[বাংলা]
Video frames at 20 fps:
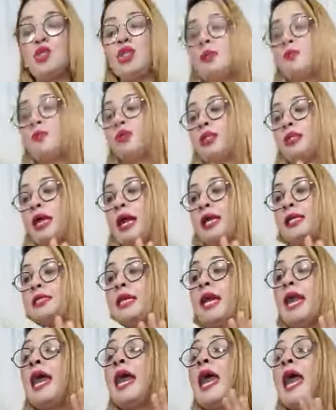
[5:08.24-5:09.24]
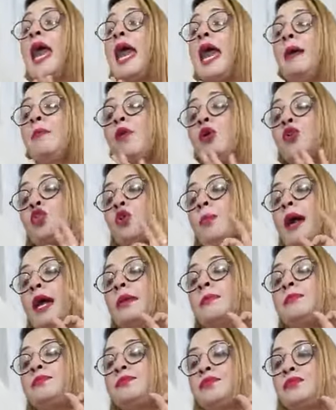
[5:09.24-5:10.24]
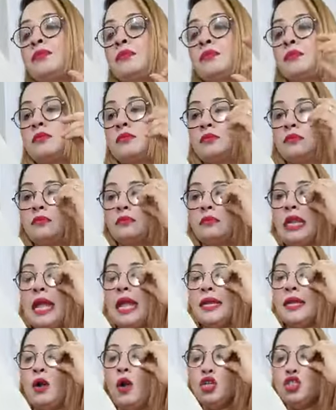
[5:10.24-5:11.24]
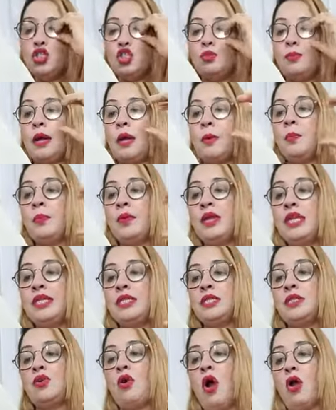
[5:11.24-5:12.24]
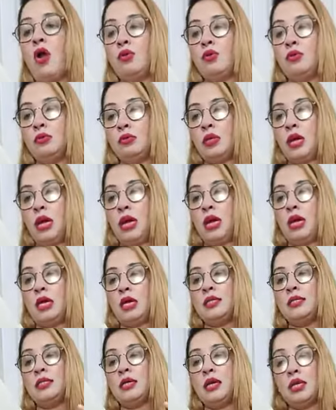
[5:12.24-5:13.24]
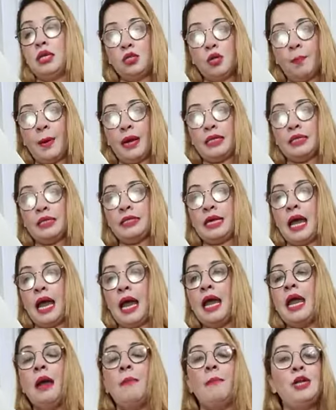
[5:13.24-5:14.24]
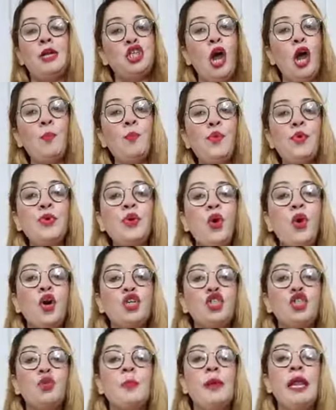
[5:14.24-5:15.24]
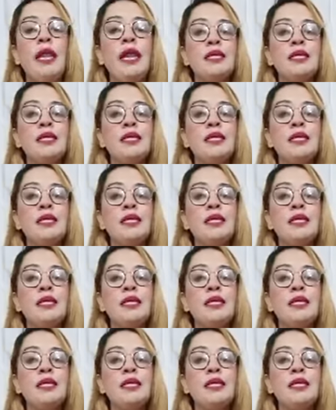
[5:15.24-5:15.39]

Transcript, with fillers: সুতির মধ্যে থাকছে এবং তোমার এটা হচ্ছে তোমার প্রিন্টেড কটন জারি দোপাট্টা মানে সম্পূর্ণ হচ্ছে তোমার